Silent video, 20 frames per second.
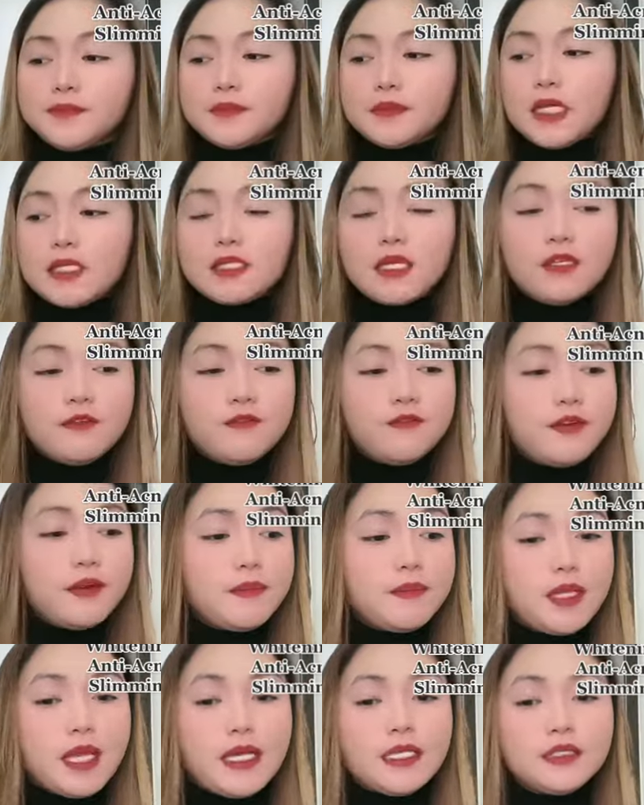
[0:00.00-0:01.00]
Aside
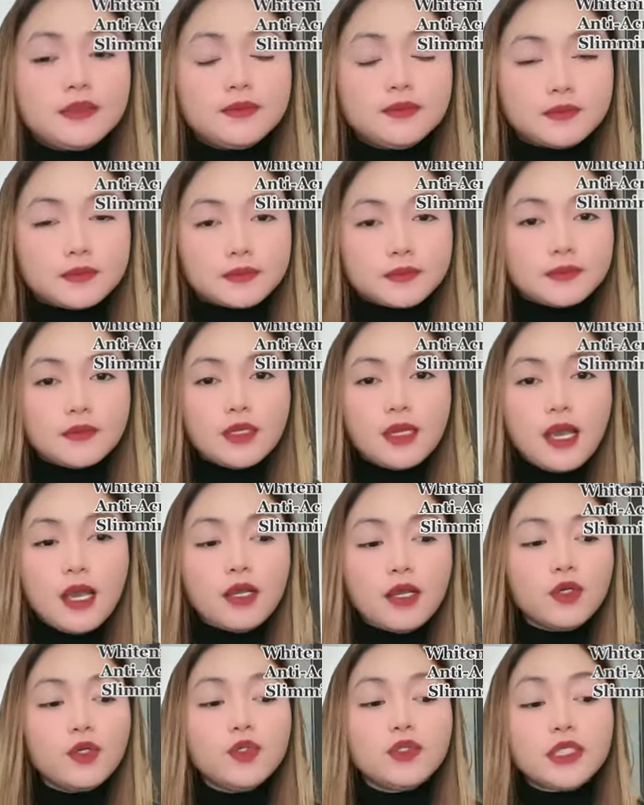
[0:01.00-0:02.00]
from that,
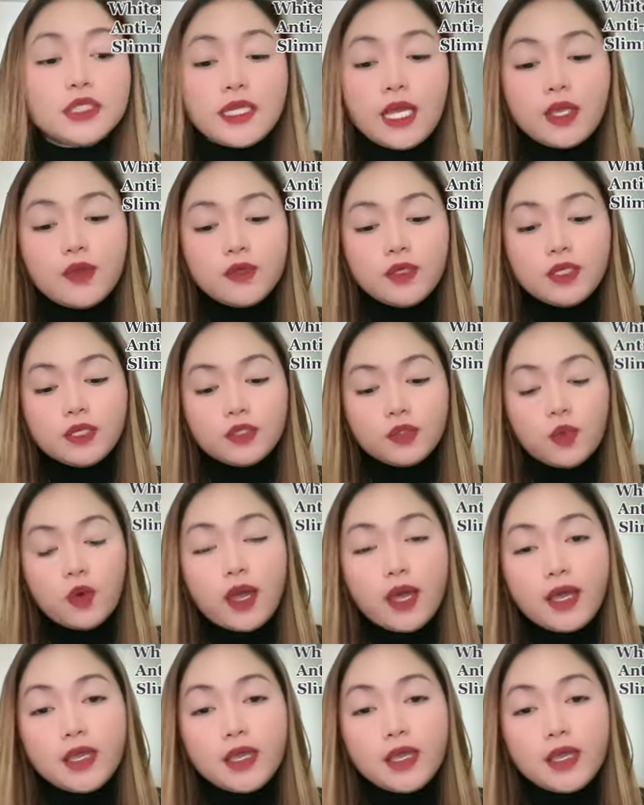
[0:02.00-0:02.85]
ang gluta tayo na to